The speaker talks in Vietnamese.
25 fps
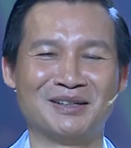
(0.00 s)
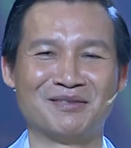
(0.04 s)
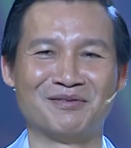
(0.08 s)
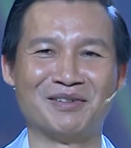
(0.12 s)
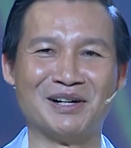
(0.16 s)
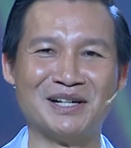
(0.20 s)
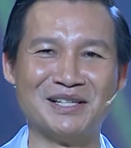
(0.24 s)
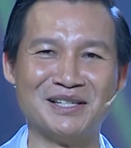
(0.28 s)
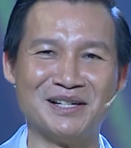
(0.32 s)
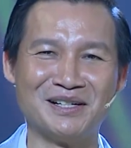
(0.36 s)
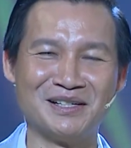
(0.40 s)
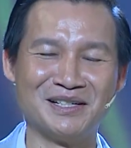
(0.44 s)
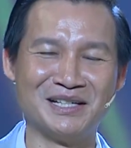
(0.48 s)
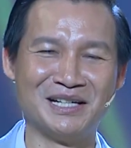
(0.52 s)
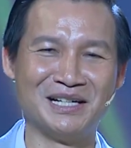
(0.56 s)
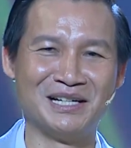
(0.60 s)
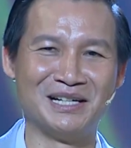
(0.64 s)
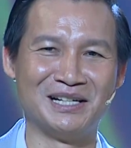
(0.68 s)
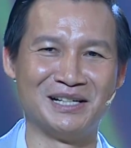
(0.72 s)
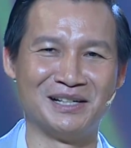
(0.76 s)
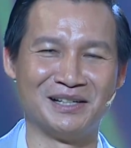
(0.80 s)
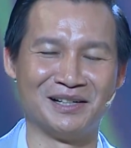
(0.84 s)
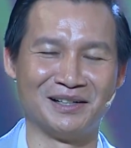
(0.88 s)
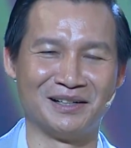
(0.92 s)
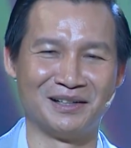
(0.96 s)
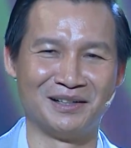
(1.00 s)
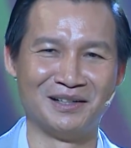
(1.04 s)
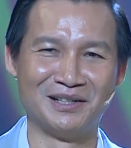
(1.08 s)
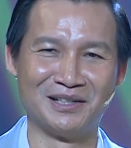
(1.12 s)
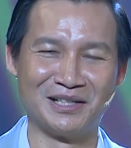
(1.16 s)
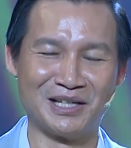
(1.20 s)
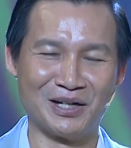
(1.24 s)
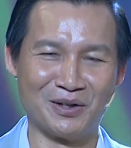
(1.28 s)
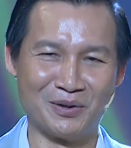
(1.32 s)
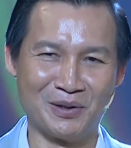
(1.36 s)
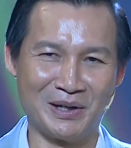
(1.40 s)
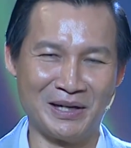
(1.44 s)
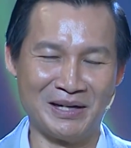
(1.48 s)
với những gì lương
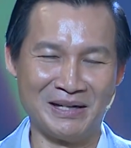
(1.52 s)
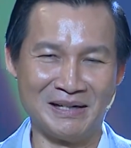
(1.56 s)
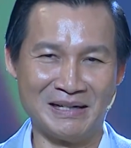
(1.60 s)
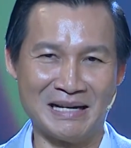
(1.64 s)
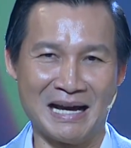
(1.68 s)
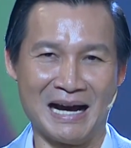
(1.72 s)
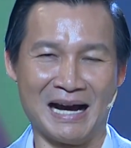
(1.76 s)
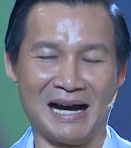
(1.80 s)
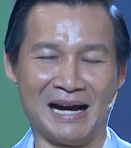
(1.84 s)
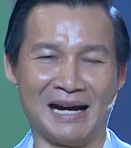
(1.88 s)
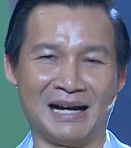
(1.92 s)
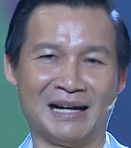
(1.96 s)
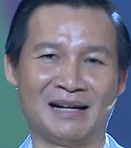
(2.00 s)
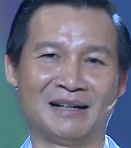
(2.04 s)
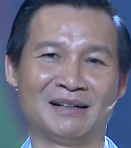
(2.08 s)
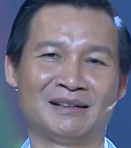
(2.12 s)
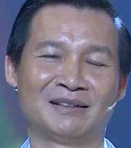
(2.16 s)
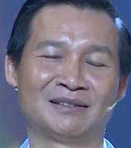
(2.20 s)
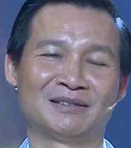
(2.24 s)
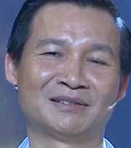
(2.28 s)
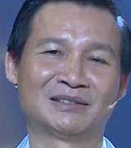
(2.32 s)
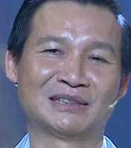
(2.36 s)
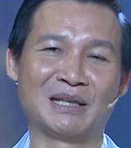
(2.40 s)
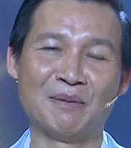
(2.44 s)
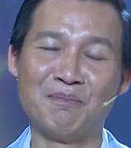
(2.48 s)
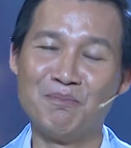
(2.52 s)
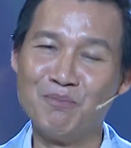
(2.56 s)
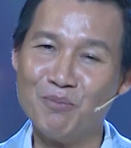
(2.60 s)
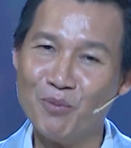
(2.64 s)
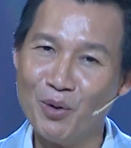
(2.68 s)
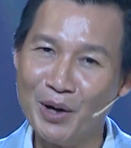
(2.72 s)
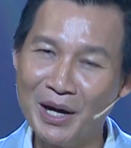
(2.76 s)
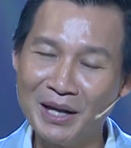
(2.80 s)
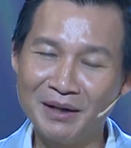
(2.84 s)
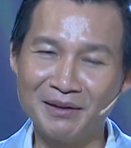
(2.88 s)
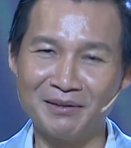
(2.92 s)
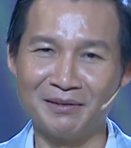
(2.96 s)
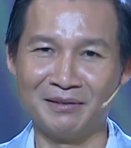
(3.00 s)
giao huy đã tâm
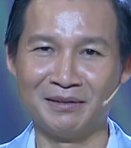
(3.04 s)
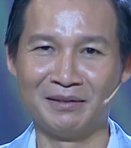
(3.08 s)
huyết